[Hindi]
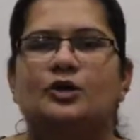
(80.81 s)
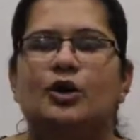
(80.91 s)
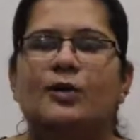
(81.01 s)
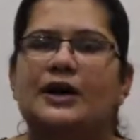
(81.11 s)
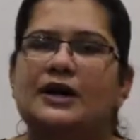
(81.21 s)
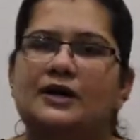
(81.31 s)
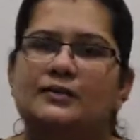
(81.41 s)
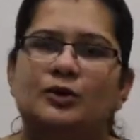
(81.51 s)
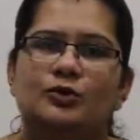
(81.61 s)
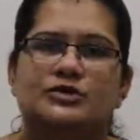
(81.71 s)
तो हमारे घर
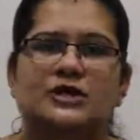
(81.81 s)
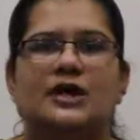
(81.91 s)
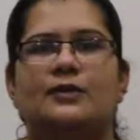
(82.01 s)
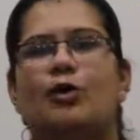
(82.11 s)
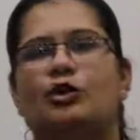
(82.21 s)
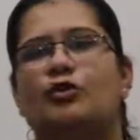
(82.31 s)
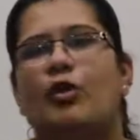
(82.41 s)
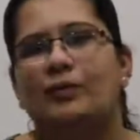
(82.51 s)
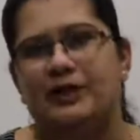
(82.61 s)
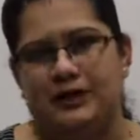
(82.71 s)
में गुस्सा ये बहुत
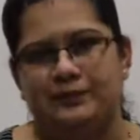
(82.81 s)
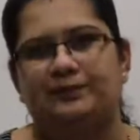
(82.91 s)
कॉमन है